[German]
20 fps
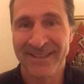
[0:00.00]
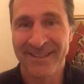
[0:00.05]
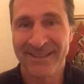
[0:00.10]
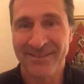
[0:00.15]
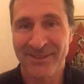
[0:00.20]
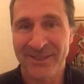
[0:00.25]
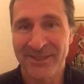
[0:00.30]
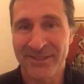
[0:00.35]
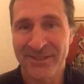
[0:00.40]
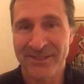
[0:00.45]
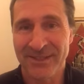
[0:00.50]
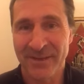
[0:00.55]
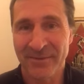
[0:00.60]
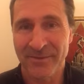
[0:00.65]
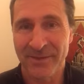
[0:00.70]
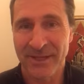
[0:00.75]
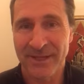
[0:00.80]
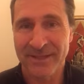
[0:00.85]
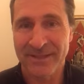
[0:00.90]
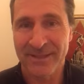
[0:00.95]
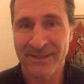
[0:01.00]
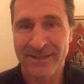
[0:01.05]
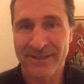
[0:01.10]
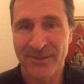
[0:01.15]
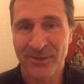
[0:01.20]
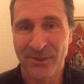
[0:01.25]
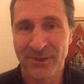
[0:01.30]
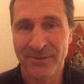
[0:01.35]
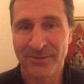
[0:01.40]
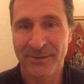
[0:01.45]
weil ich das einfach ganz, ganz
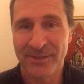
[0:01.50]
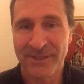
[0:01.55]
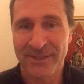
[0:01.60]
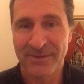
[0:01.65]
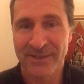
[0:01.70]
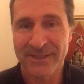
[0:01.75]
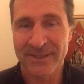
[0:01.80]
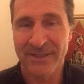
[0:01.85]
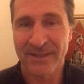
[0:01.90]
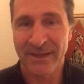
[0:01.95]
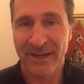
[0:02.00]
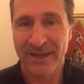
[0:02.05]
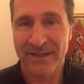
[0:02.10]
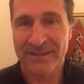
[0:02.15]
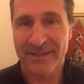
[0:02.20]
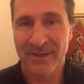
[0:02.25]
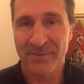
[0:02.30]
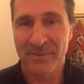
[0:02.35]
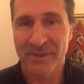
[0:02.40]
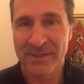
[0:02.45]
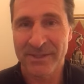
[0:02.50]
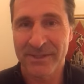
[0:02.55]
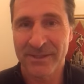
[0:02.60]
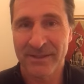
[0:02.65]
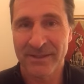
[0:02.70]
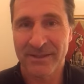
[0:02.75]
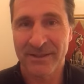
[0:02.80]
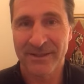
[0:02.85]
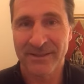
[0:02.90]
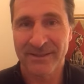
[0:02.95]
toll finde, was in Kreisheim
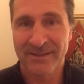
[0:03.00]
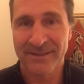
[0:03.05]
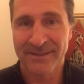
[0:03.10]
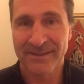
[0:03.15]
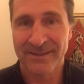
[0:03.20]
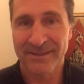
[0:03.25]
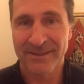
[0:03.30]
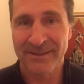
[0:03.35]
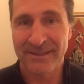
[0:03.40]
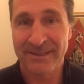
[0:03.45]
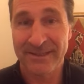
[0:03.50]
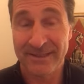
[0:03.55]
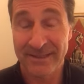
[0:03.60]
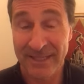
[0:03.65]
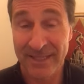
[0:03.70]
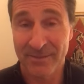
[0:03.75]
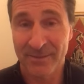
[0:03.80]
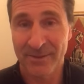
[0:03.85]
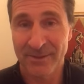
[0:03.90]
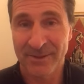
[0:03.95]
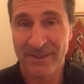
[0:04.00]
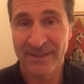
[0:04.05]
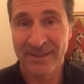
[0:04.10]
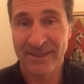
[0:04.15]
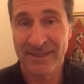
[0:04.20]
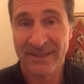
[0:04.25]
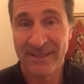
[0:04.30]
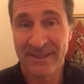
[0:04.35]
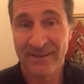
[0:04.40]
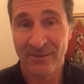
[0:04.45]
passiert. Äh, ich selber
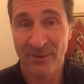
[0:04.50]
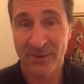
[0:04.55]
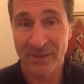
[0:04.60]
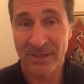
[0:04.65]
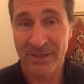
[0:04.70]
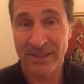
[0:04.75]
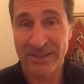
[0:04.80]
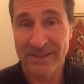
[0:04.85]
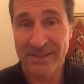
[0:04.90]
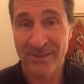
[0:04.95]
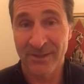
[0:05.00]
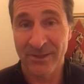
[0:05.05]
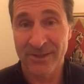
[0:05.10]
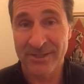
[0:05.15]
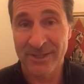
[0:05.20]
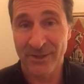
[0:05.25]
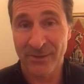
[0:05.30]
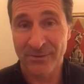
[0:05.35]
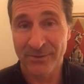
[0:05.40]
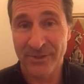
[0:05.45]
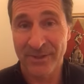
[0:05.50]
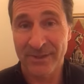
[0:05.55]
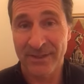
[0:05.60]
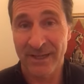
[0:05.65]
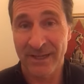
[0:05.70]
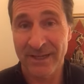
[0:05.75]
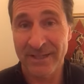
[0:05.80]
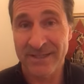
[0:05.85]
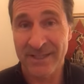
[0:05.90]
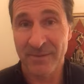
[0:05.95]
war in den letzten Jahren sehr oft in
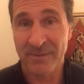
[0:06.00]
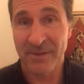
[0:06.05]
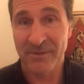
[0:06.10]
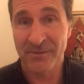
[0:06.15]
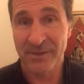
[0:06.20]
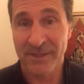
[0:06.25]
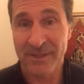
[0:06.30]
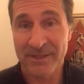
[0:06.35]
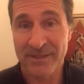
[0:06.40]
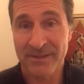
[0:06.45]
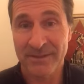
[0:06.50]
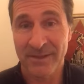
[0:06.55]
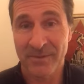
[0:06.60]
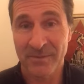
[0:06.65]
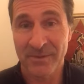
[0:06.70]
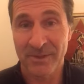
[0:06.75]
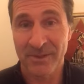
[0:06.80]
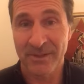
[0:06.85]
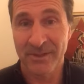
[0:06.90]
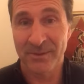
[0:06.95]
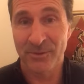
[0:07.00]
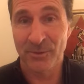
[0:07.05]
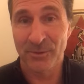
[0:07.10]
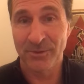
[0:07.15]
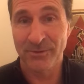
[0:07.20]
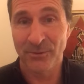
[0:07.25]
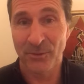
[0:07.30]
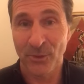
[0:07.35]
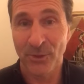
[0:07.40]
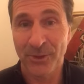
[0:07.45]
Kreisheim gewesen, habe da
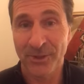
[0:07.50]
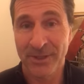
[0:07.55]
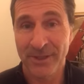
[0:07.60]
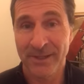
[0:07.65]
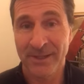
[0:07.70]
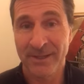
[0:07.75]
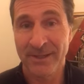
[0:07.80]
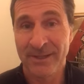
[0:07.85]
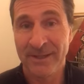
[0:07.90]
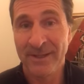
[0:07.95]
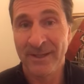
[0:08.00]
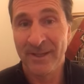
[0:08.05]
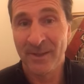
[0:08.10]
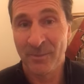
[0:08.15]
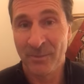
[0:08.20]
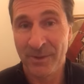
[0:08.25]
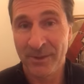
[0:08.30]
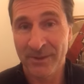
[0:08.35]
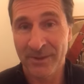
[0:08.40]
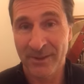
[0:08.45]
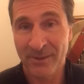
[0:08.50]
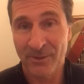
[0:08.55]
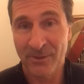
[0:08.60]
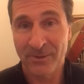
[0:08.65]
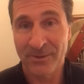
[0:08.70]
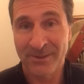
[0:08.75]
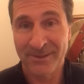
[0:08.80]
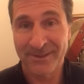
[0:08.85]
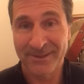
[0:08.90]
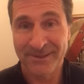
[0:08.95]
gute Freunde, bin da
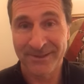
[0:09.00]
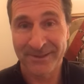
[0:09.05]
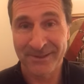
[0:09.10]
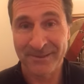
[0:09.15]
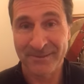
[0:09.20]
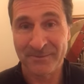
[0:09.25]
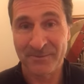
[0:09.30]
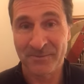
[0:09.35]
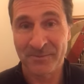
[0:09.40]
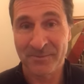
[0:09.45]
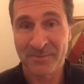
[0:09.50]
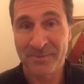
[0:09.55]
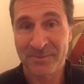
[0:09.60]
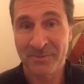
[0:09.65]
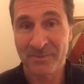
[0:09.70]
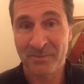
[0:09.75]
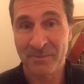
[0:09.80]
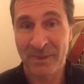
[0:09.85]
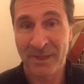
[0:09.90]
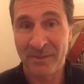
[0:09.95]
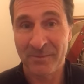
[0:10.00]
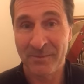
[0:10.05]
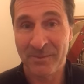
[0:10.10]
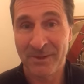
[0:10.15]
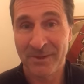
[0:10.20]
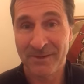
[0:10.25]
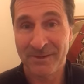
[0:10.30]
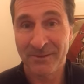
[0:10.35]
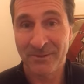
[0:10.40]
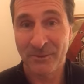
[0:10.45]
auch äh, beim
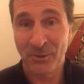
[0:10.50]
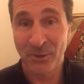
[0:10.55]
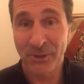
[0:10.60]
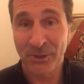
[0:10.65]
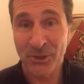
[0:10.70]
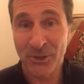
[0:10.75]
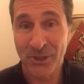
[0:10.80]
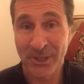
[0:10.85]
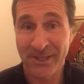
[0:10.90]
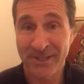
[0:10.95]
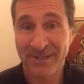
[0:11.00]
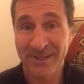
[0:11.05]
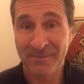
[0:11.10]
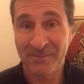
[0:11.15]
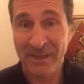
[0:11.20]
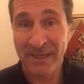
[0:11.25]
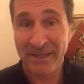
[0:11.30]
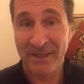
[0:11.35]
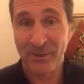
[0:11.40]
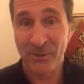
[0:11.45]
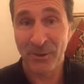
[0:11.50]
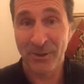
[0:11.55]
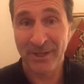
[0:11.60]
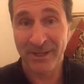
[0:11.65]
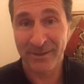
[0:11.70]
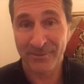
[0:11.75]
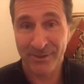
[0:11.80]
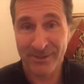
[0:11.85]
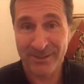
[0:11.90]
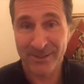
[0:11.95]
neu entstehenden
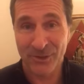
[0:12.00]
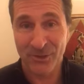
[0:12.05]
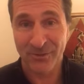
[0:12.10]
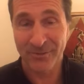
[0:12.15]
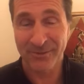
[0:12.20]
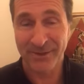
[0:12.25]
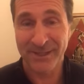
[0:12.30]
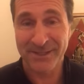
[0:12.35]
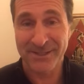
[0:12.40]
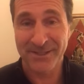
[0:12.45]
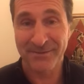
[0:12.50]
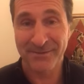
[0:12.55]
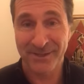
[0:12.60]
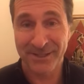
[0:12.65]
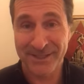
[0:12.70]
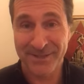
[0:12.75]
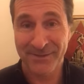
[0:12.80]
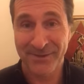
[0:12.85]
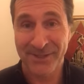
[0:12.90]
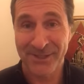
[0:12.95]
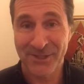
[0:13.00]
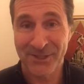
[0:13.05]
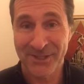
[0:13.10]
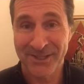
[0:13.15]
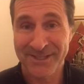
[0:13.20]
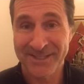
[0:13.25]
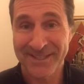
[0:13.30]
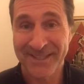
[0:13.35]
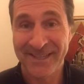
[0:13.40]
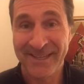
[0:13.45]
Medicolleg, was jetzt schon fast, fast fertig
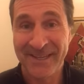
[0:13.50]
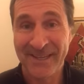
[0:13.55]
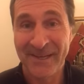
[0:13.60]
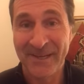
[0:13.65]
ist,